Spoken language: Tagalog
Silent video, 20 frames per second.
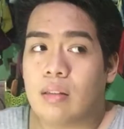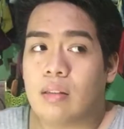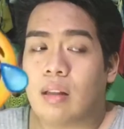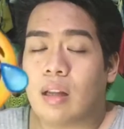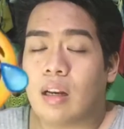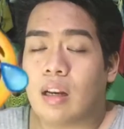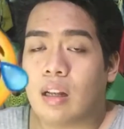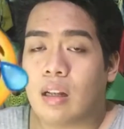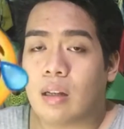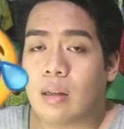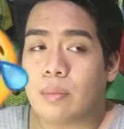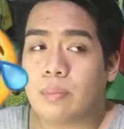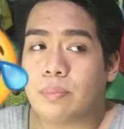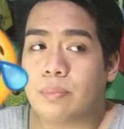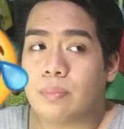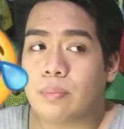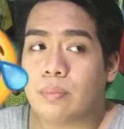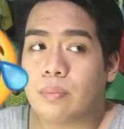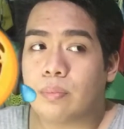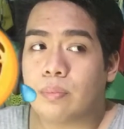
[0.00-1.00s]
sana
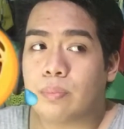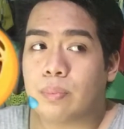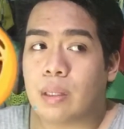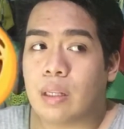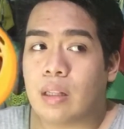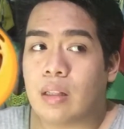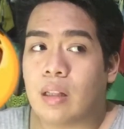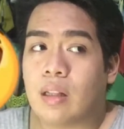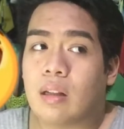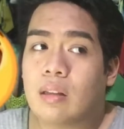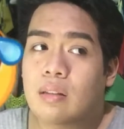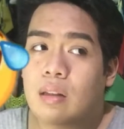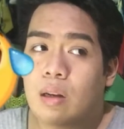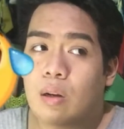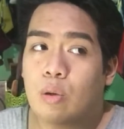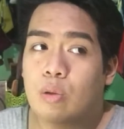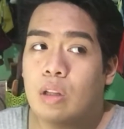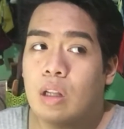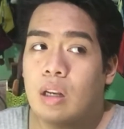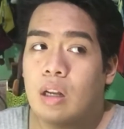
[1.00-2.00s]
pinagdadasal
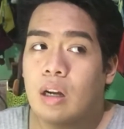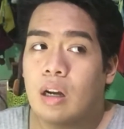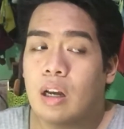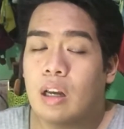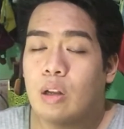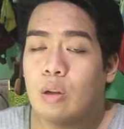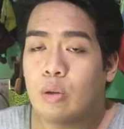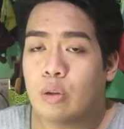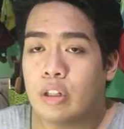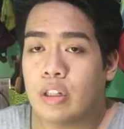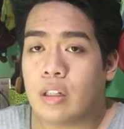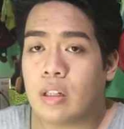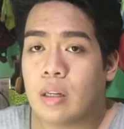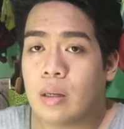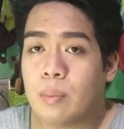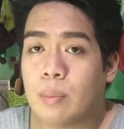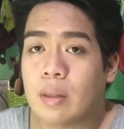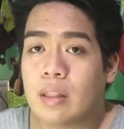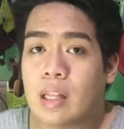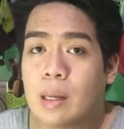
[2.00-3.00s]
ko na lang kay Lord
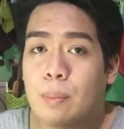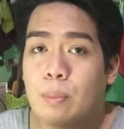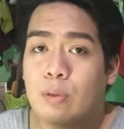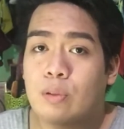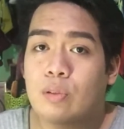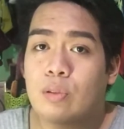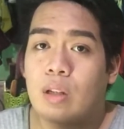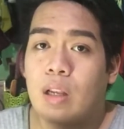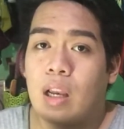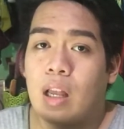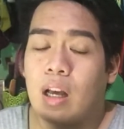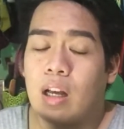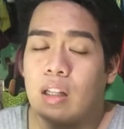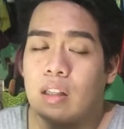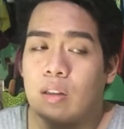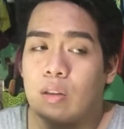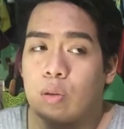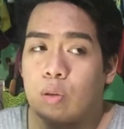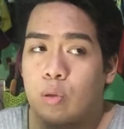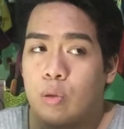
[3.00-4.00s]
na matapos na
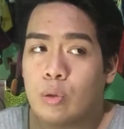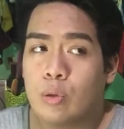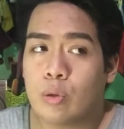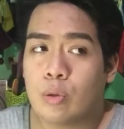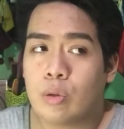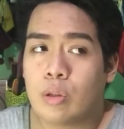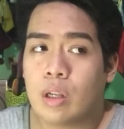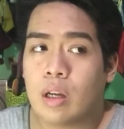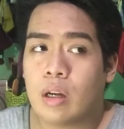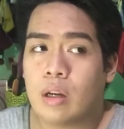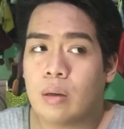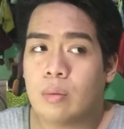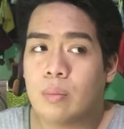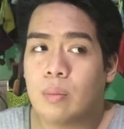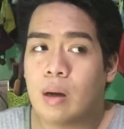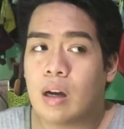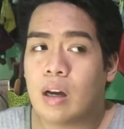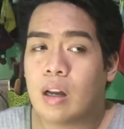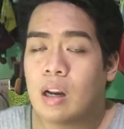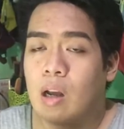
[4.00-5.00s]
lahat to na
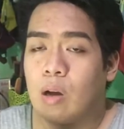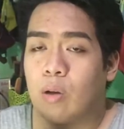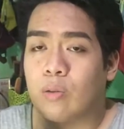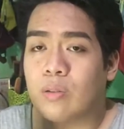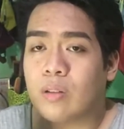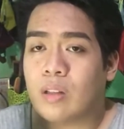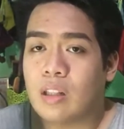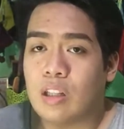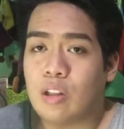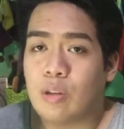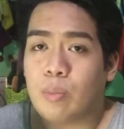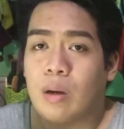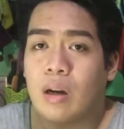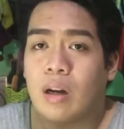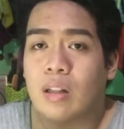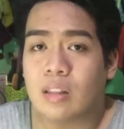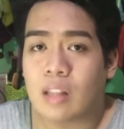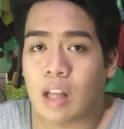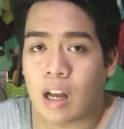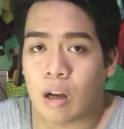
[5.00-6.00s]
makaraos na din yung
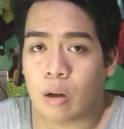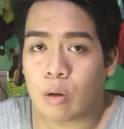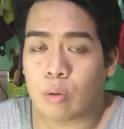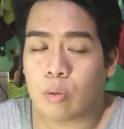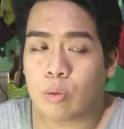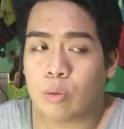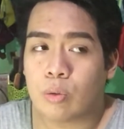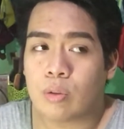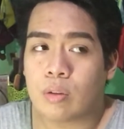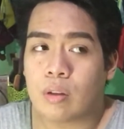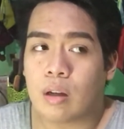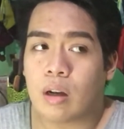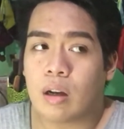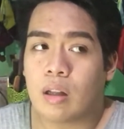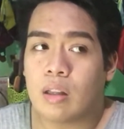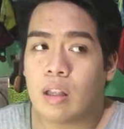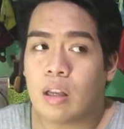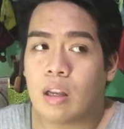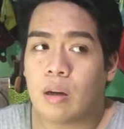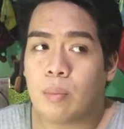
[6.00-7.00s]
mga tao sa
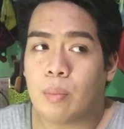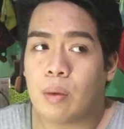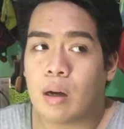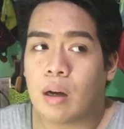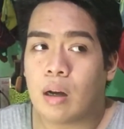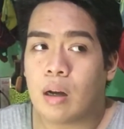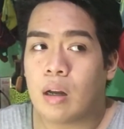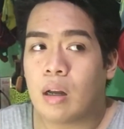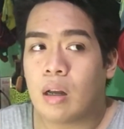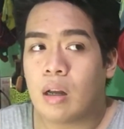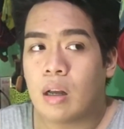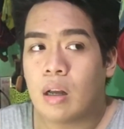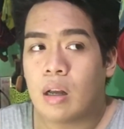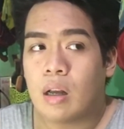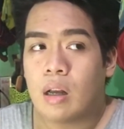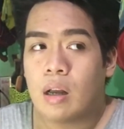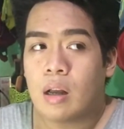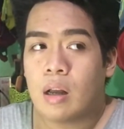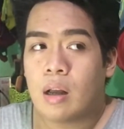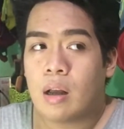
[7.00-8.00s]
kanilang mga
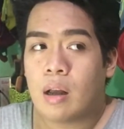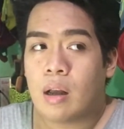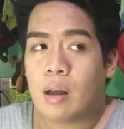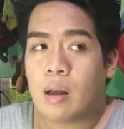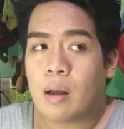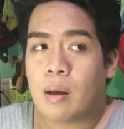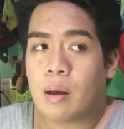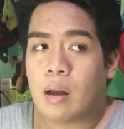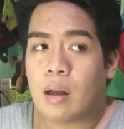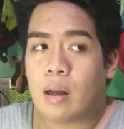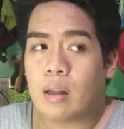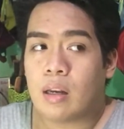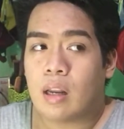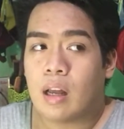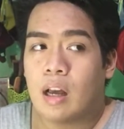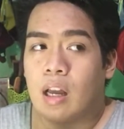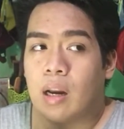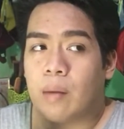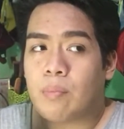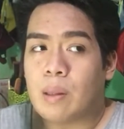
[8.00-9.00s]
uh,
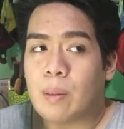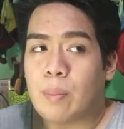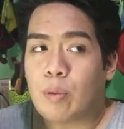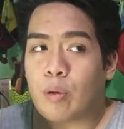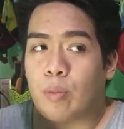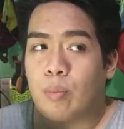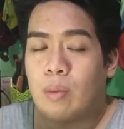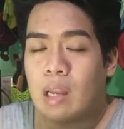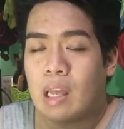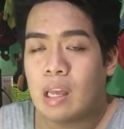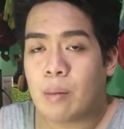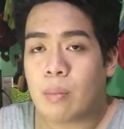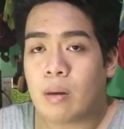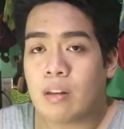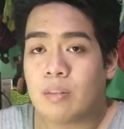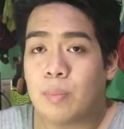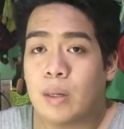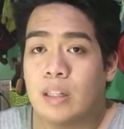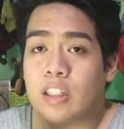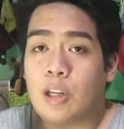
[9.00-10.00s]
naharap na problema
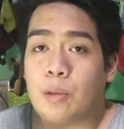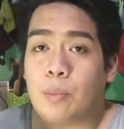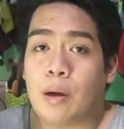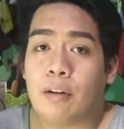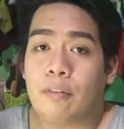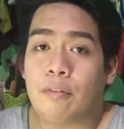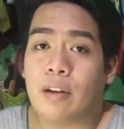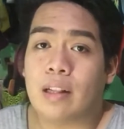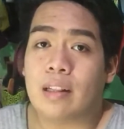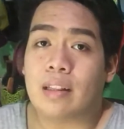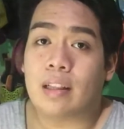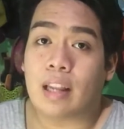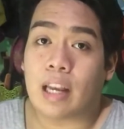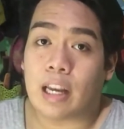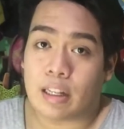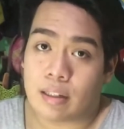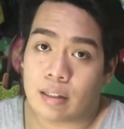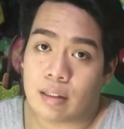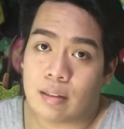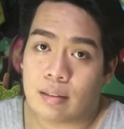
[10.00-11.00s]
especially mga
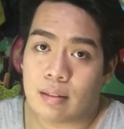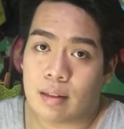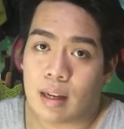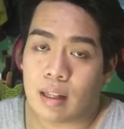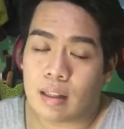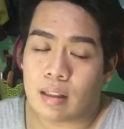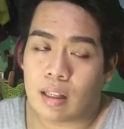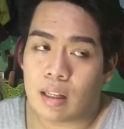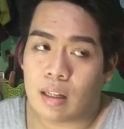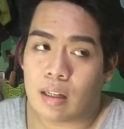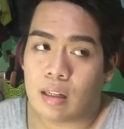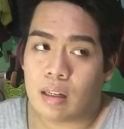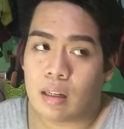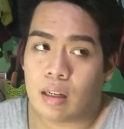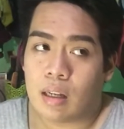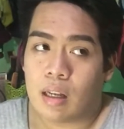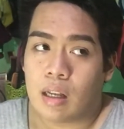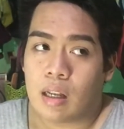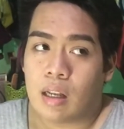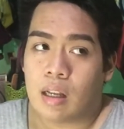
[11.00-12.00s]
frontliners natin
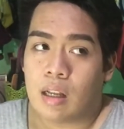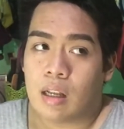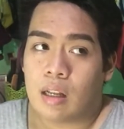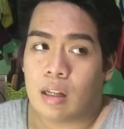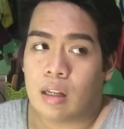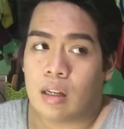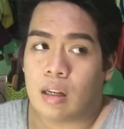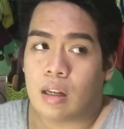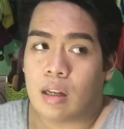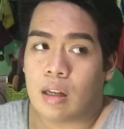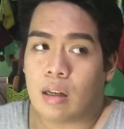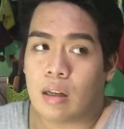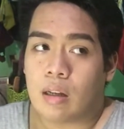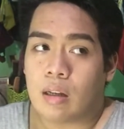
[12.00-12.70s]
na